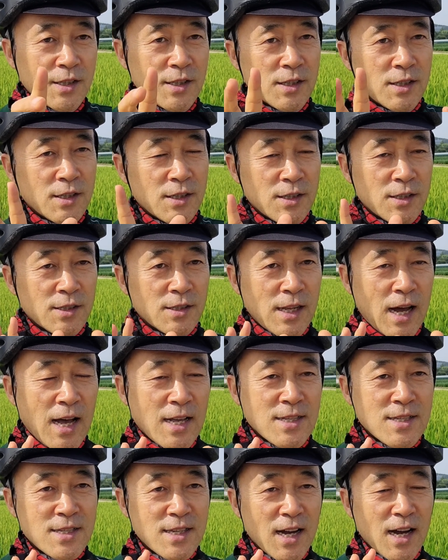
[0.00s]
어,
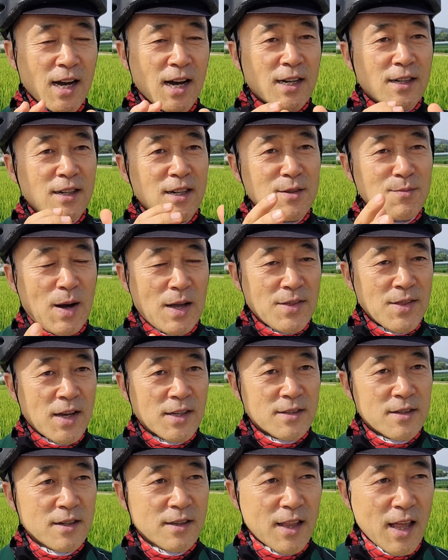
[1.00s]
난자를
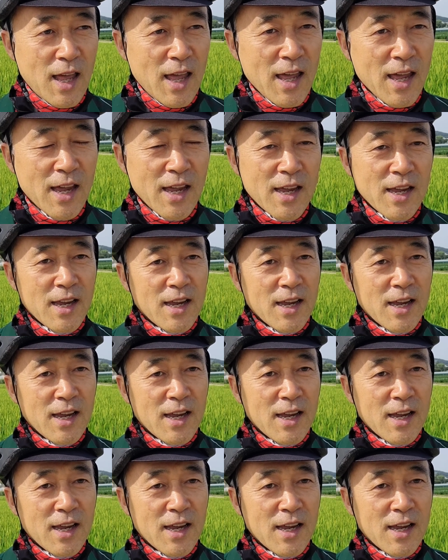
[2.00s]
만났을 때